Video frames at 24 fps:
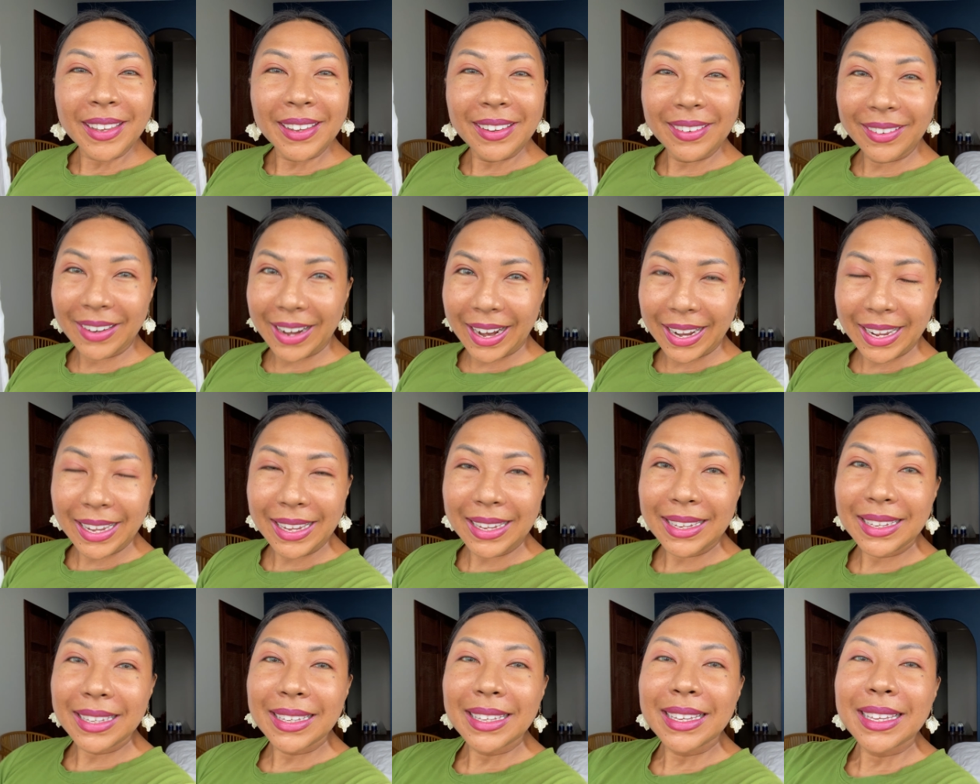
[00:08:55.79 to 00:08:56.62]

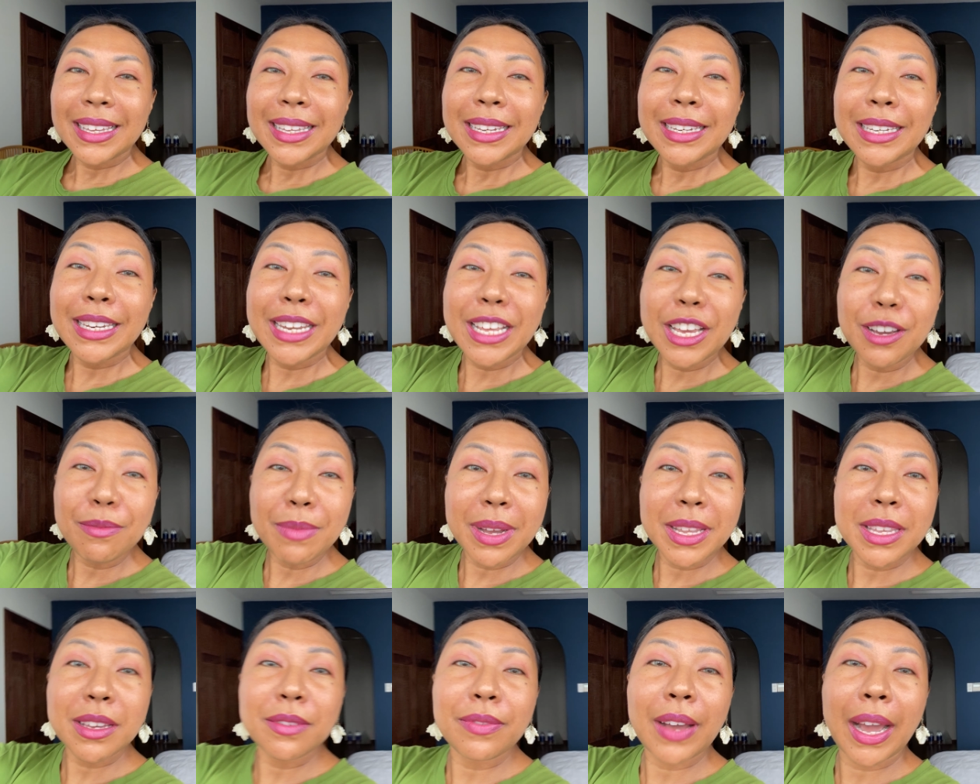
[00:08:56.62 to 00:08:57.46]
right nếu
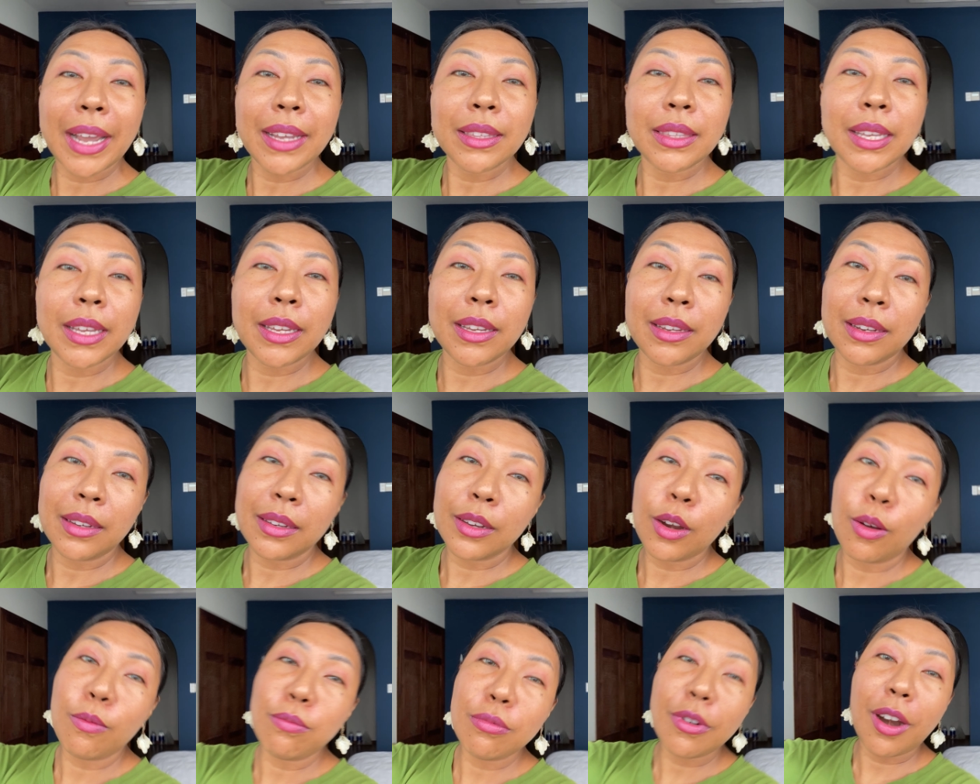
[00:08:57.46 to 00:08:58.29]
mà như vậy thì
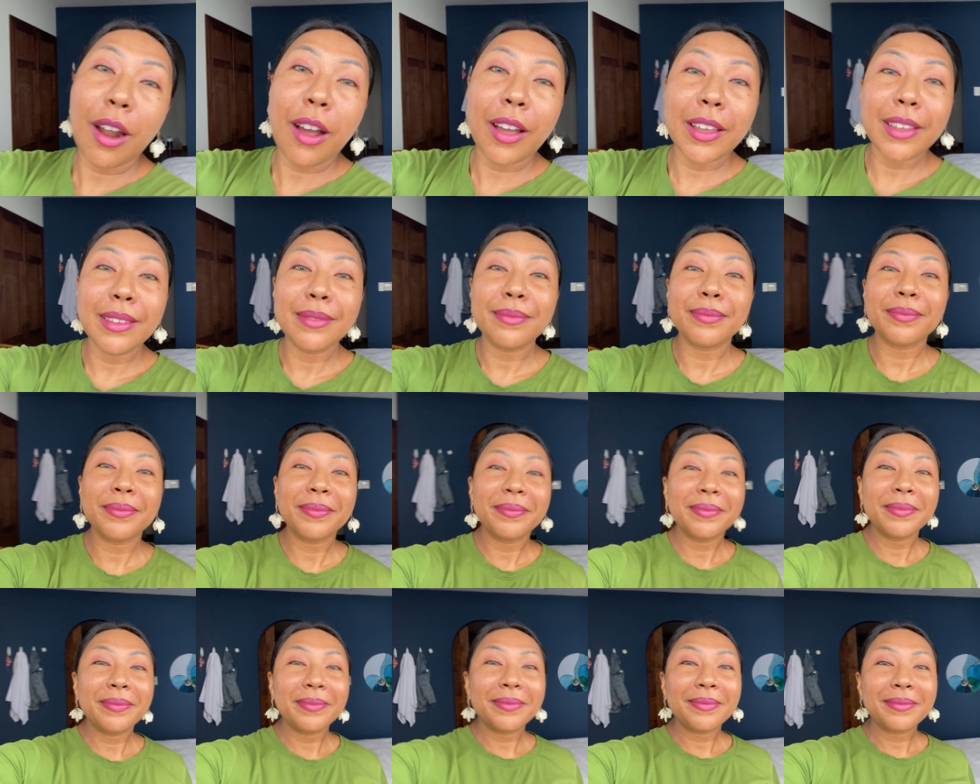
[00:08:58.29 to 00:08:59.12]
đúng rồi
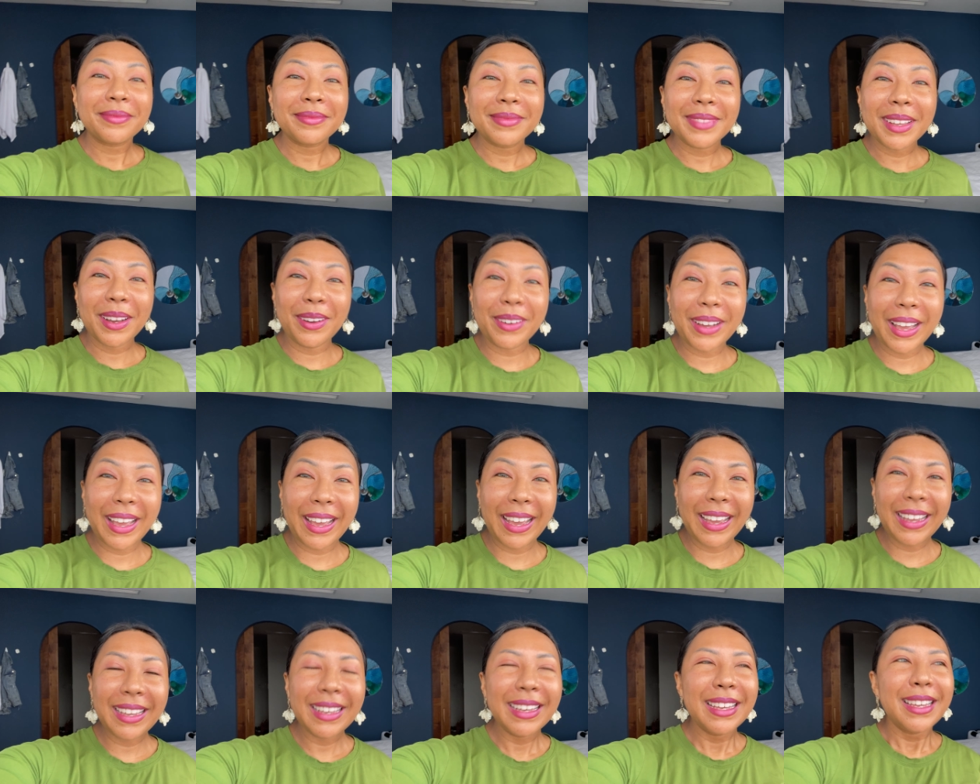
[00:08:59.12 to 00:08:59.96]

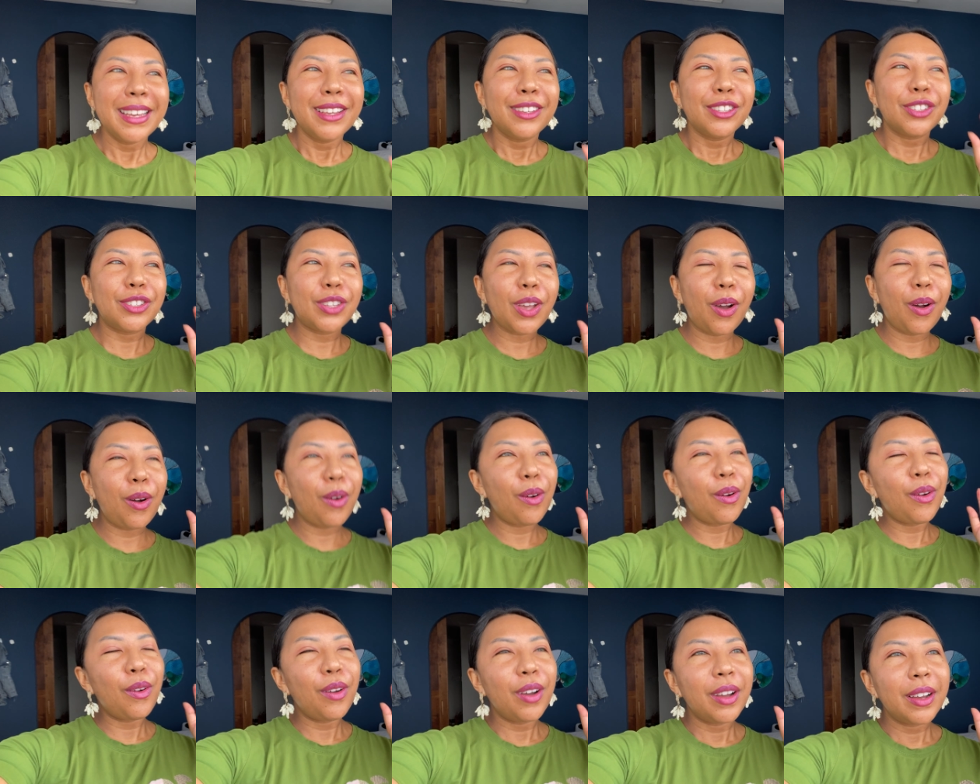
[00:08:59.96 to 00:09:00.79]
ok so
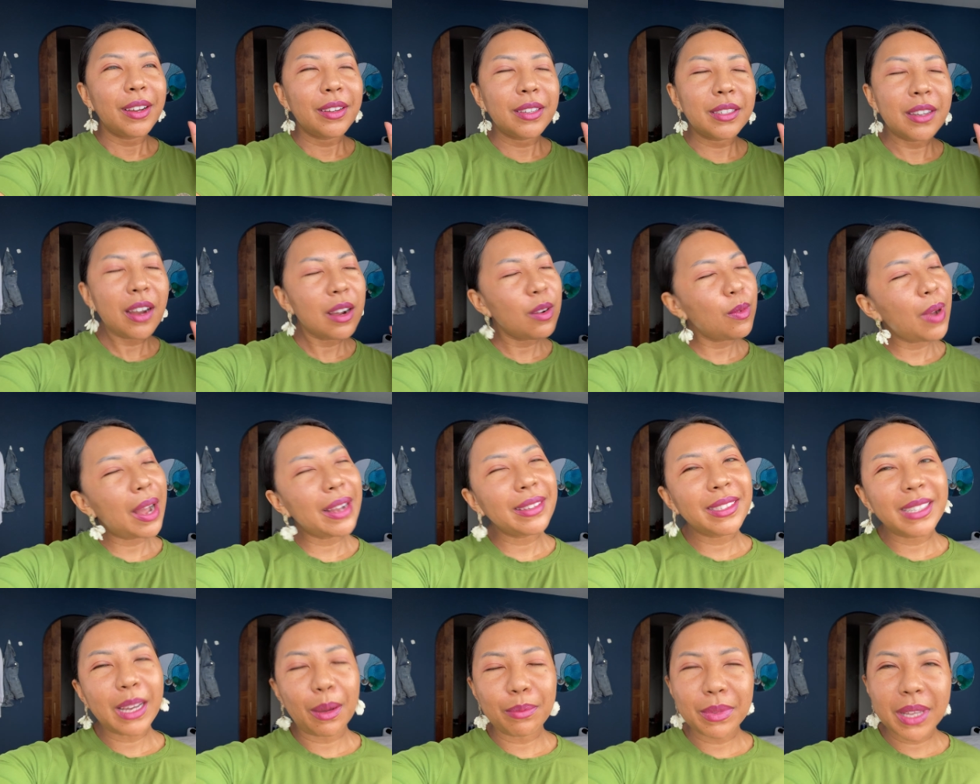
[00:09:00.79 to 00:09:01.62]
rất
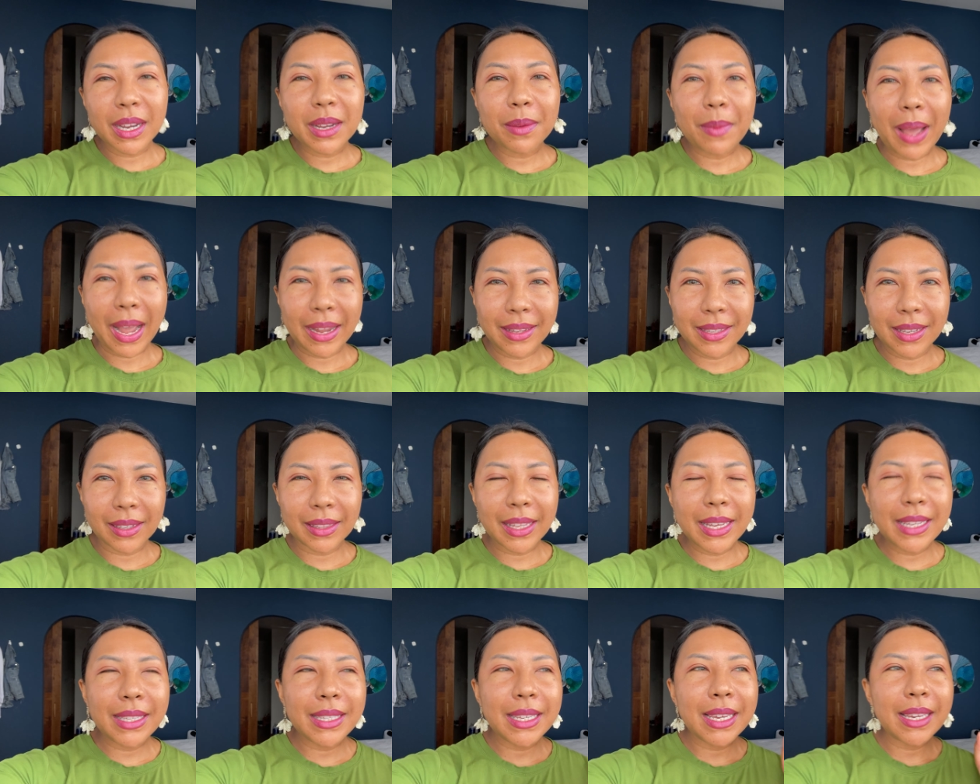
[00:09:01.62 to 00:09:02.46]
quan trọng nha các bạn Nhật
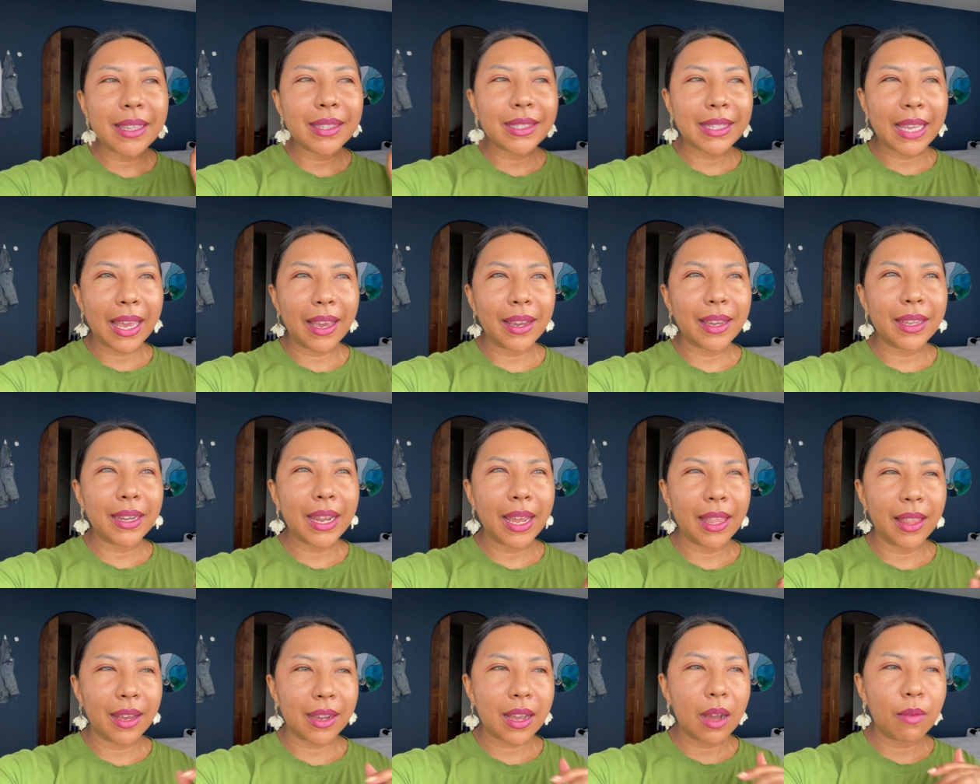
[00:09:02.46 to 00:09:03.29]
Ly chia sẻ cái
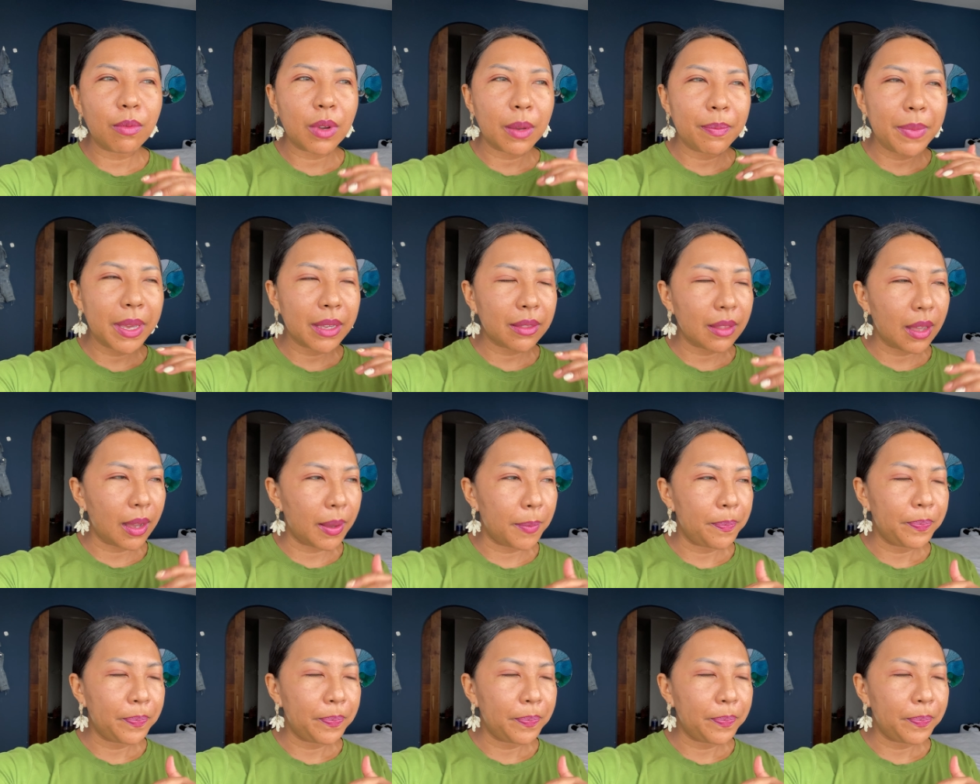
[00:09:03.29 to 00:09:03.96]
này là không có biết là